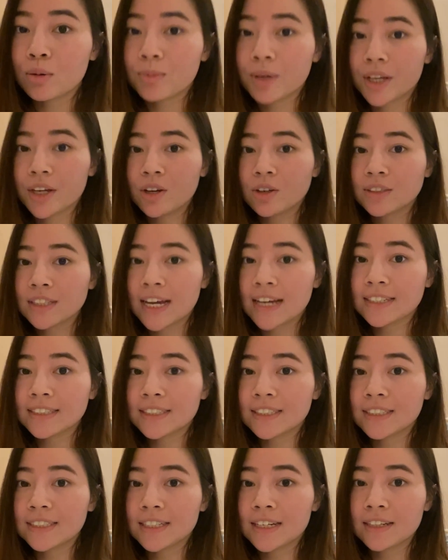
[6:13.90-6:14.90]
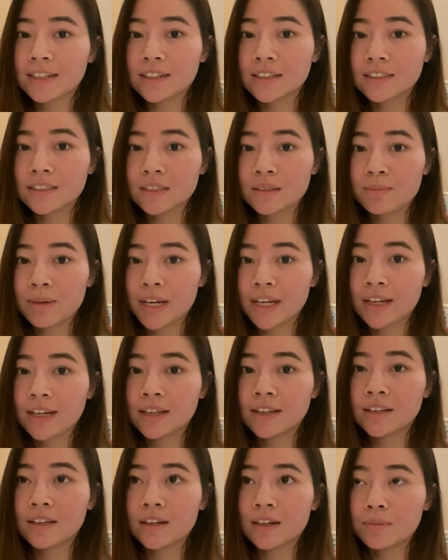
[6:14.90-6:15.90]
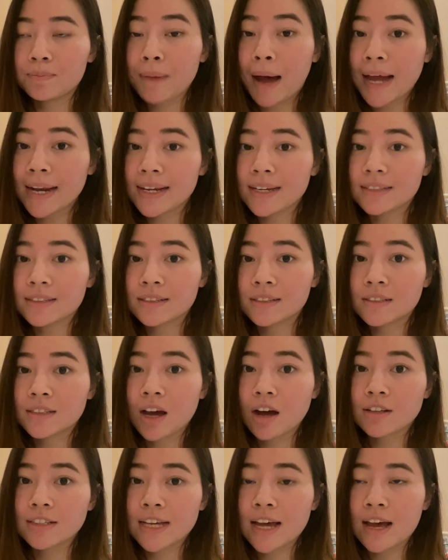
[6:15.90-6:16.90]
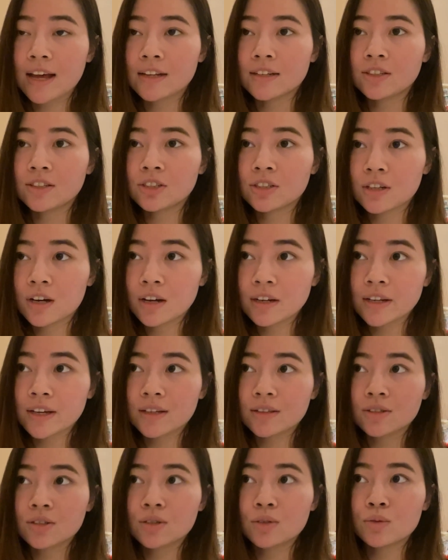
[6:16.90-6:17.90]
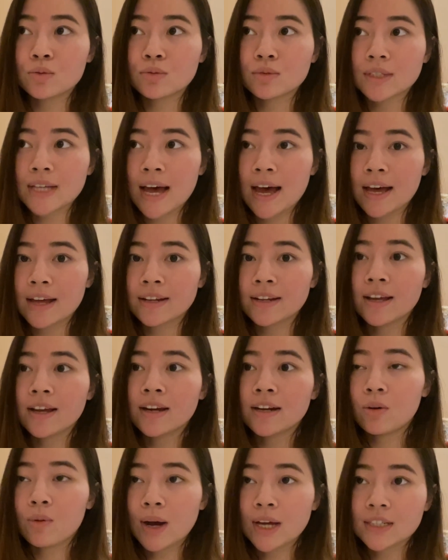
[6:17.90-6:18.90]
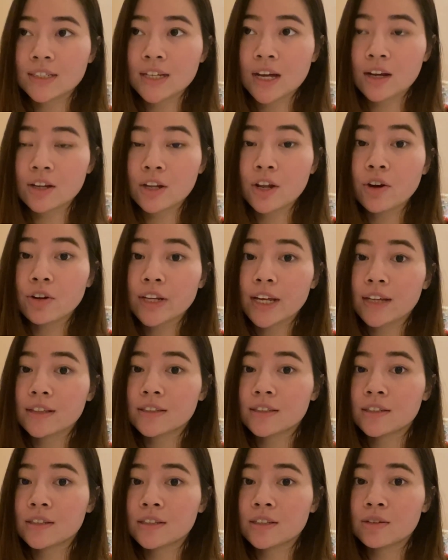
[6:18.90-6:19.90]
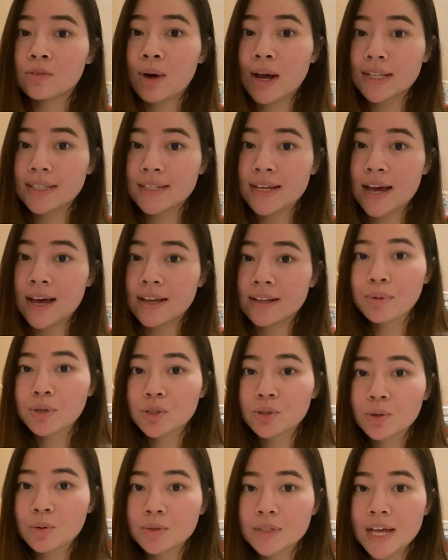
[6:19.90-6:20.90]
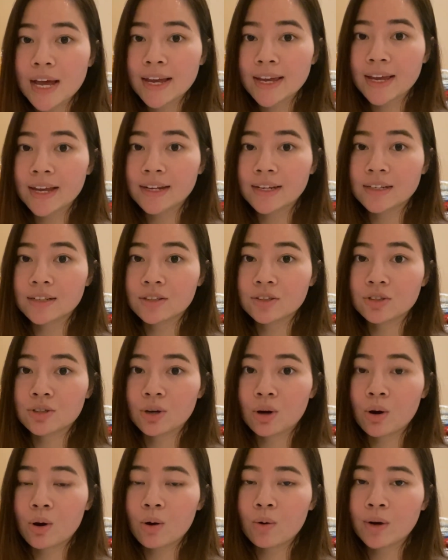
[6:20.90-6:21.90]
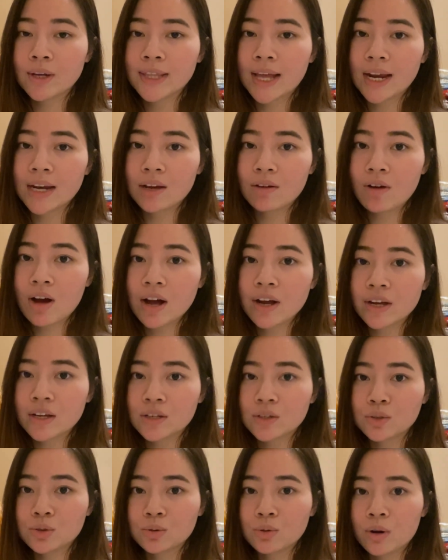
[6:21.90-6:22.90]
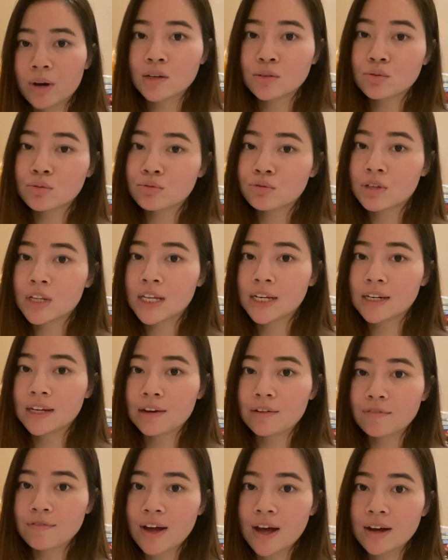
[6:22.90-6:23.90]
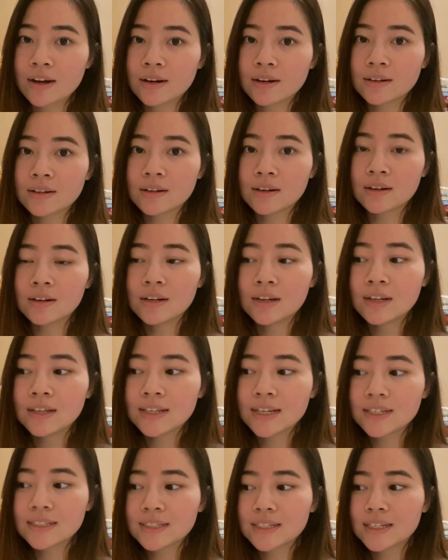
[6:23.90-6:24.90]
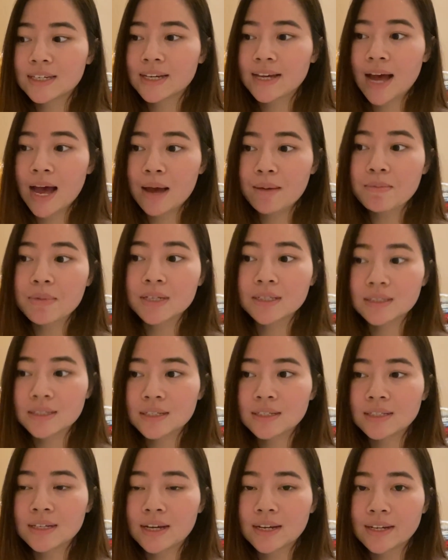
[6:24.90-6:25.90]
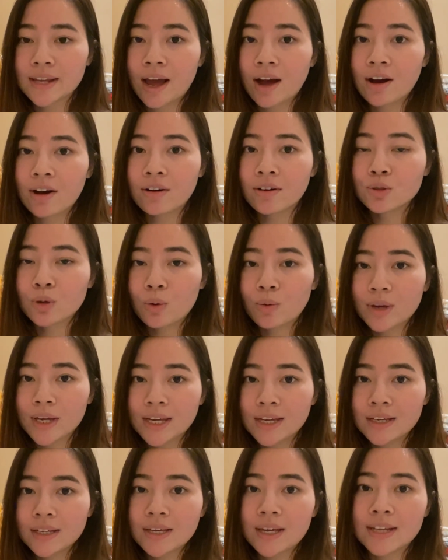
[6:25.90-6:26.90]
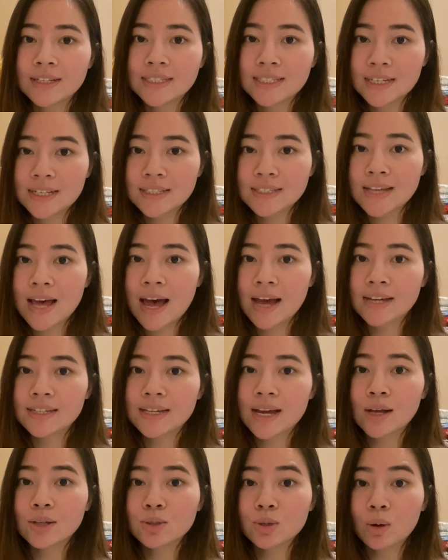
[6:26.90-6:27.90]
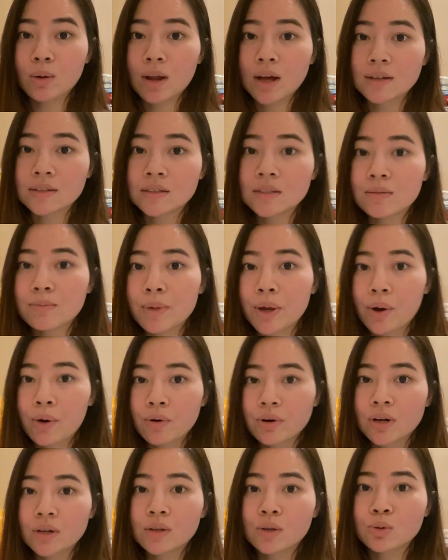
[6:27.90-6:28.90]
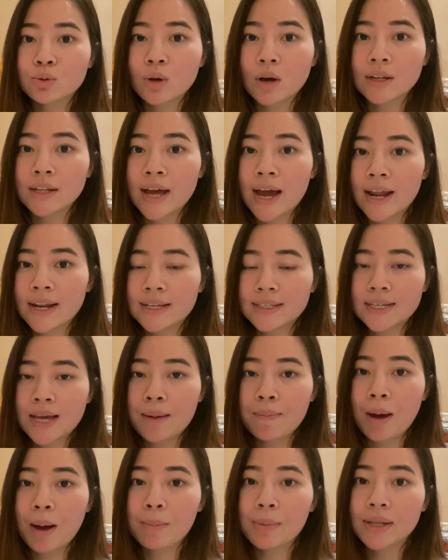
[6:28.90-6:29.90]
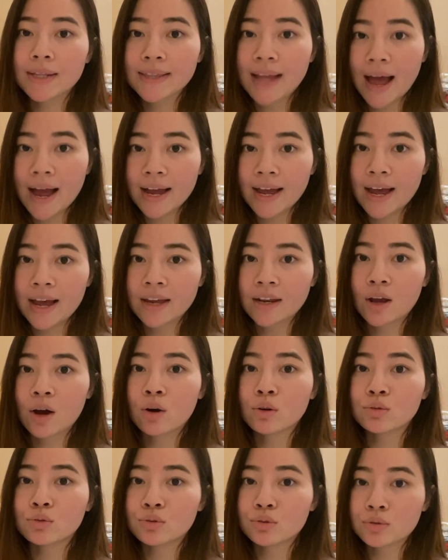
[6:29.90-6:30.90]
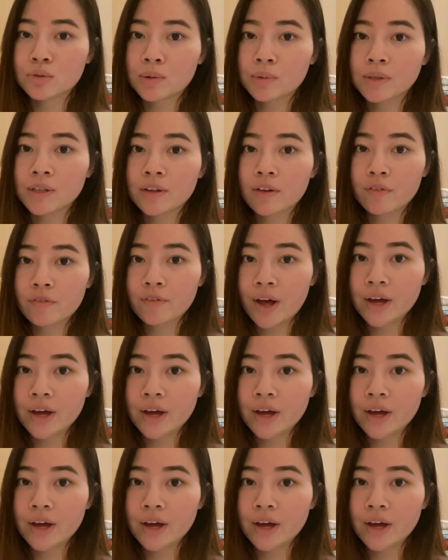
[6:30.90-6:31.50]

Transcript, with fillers: 我们的用餐时间呢是每天的八点吃早餐，十二点吃午餐，晚上六点吃晚餐。他们送餐给你的时候会打电话跟你说可以出去领你的饭盒了。但是你开门之前，你要从鹰眼检查一下走廊是没有人的状态，你才把门打开，然后取走你的